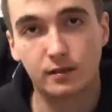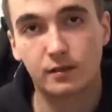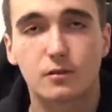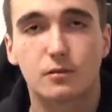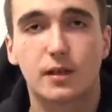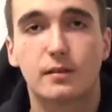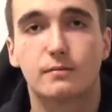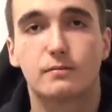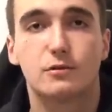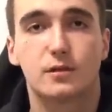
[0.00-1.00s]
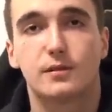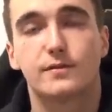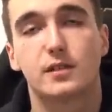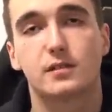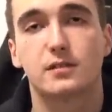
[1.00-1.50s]
Rozumiem no, tutaj muszę być
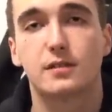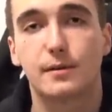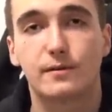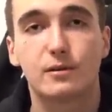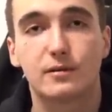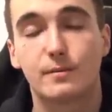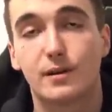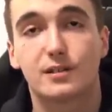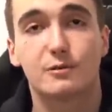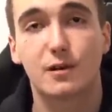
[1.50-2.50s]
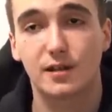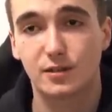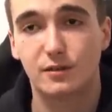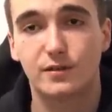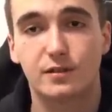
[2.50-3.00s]
wdzięczny na pewno najbardziej
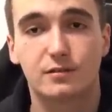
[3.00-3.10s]
Łukaszowi,